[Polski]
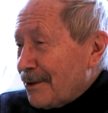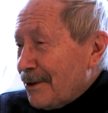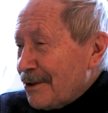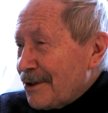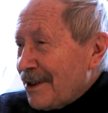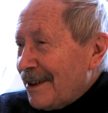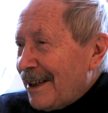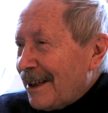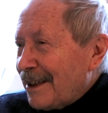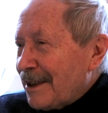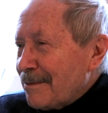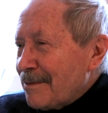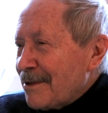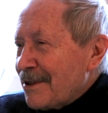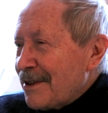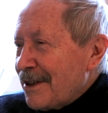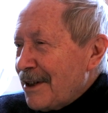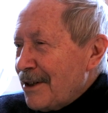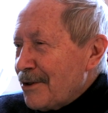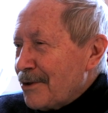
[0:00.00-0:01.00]
to, że na tym
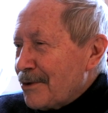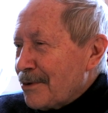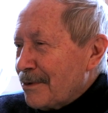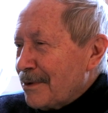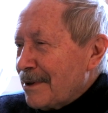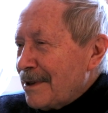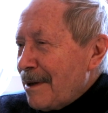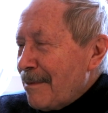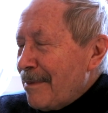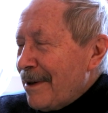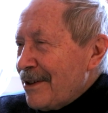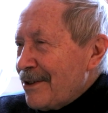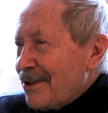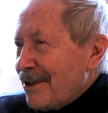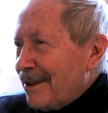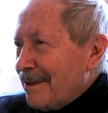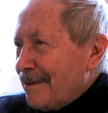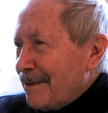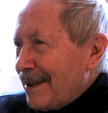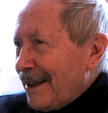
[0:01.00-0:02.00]
zdjęciu nie
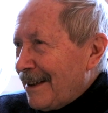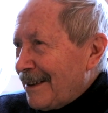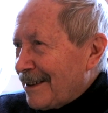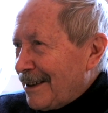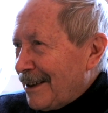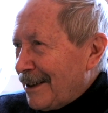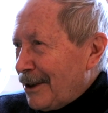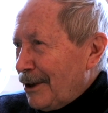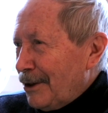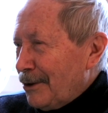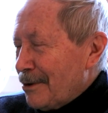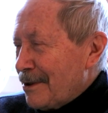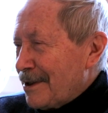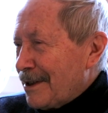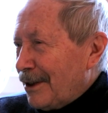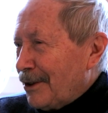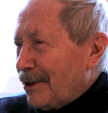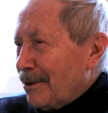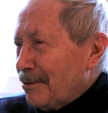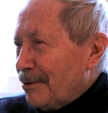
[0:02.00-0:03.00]
będzie Janka
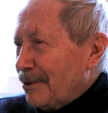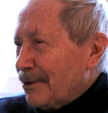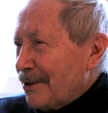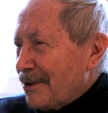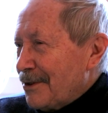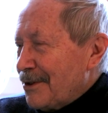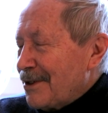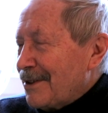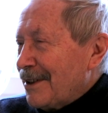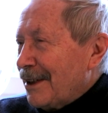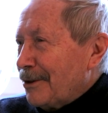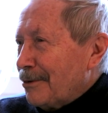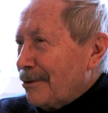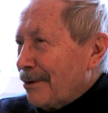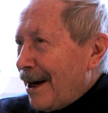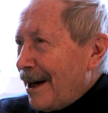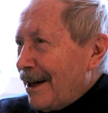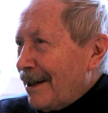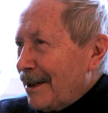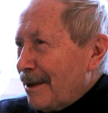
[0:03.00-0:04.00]
Kelusa, to było dosyć
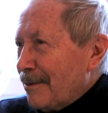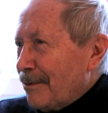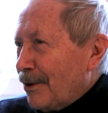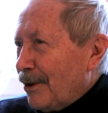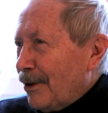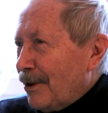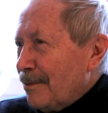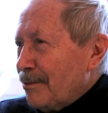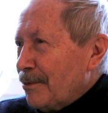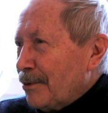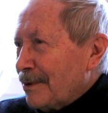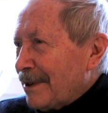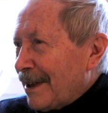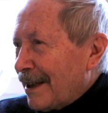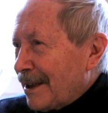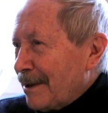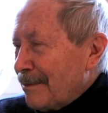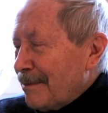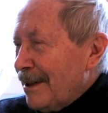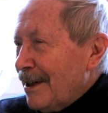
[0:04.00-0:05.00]
naturalne, bo on był
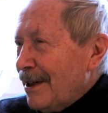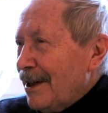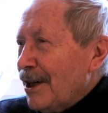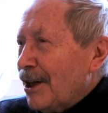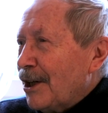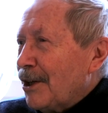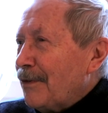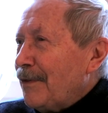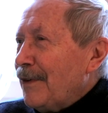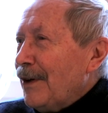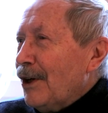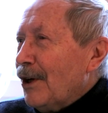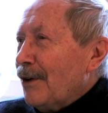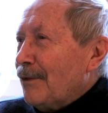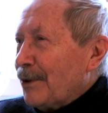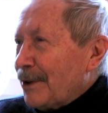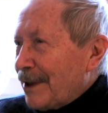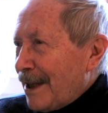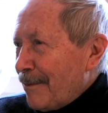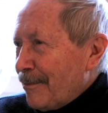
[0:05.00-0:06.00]
takim
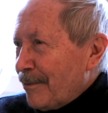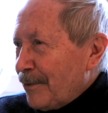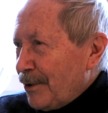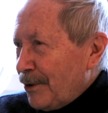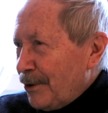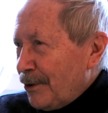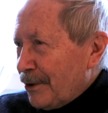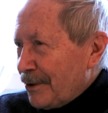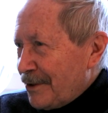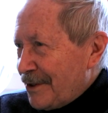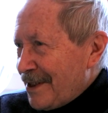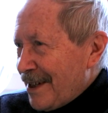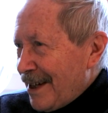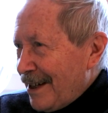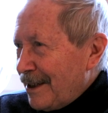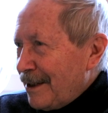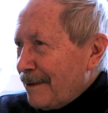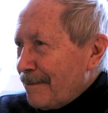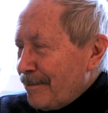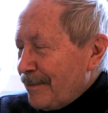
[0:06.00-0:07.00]
chwilowo nam do
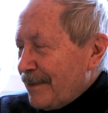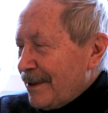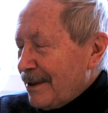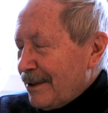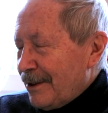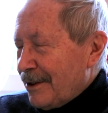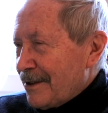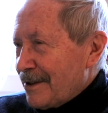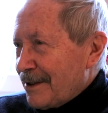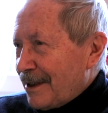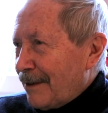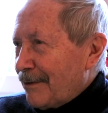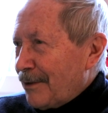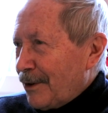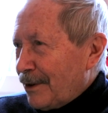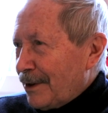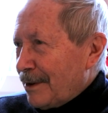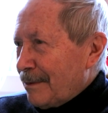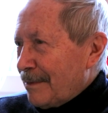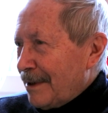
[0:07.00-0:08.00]
celi y,
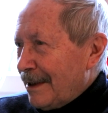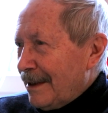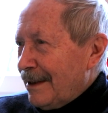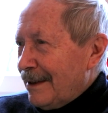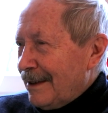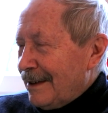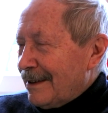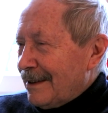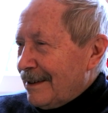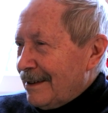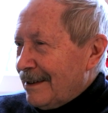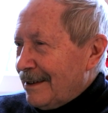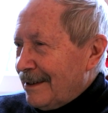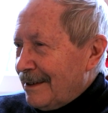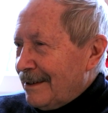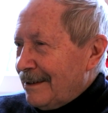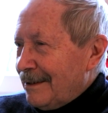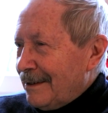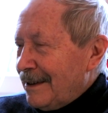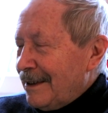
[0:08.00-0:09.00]
dostawionym,
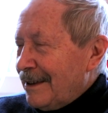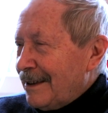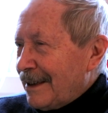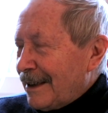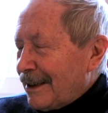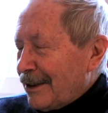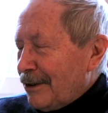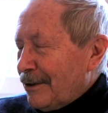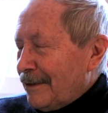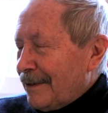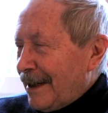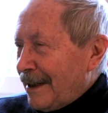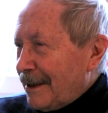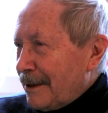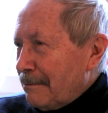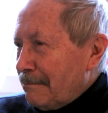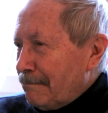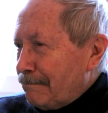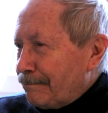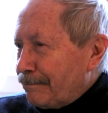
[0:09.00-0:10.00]

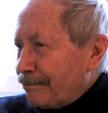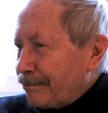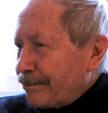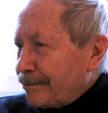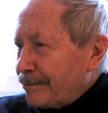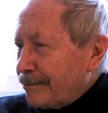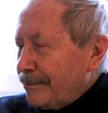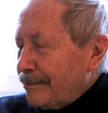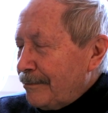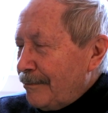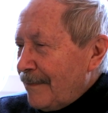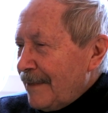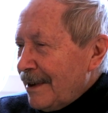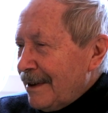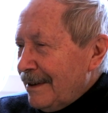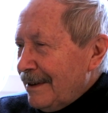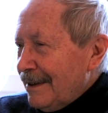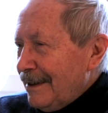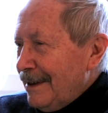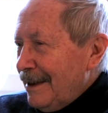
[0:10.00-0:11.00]
internowanym.
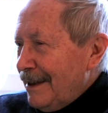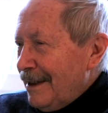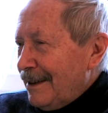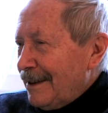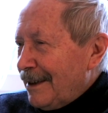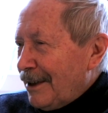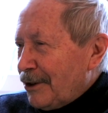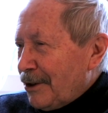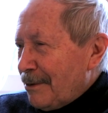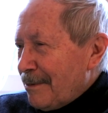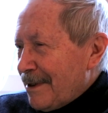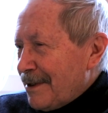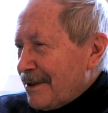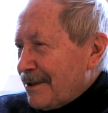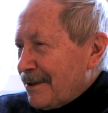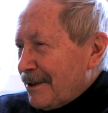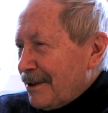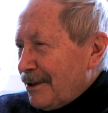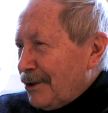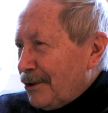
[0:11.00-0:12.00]
Y,
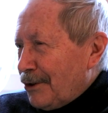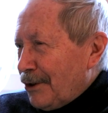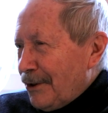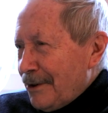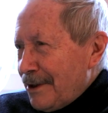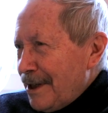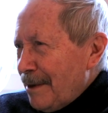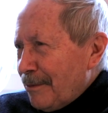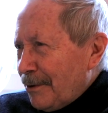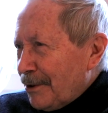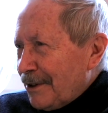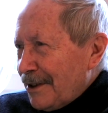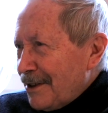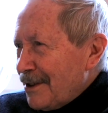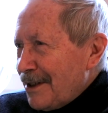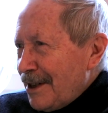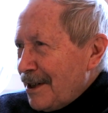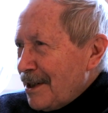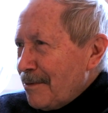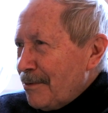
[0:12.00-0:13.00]
natomiast kto nie, bo tych
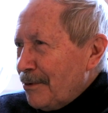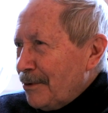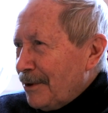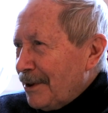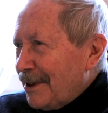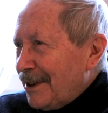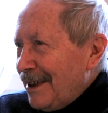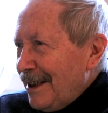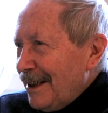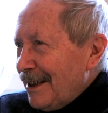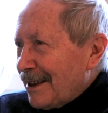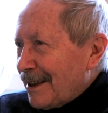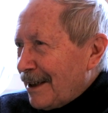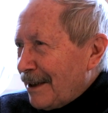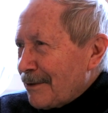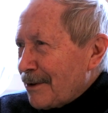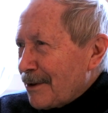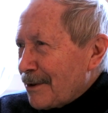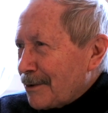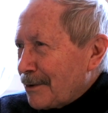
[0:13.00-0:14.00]
zdjęć było
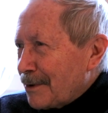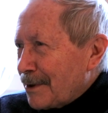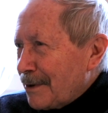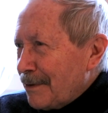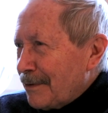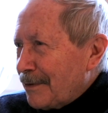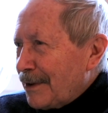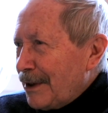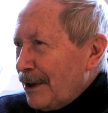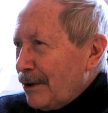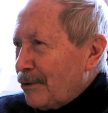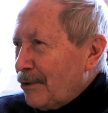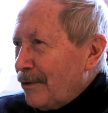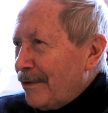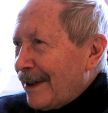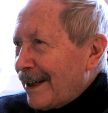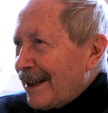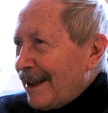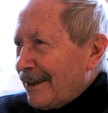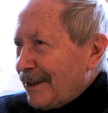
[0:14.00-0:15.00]
kilka, w związku z tym w kilku
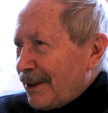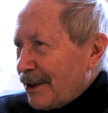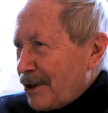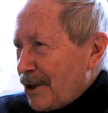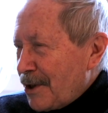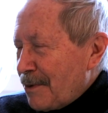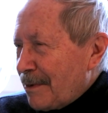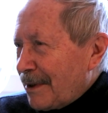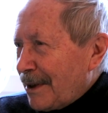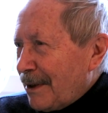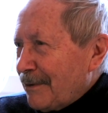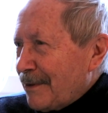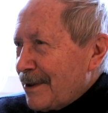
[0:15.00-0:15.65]
wariantach żeśmy tam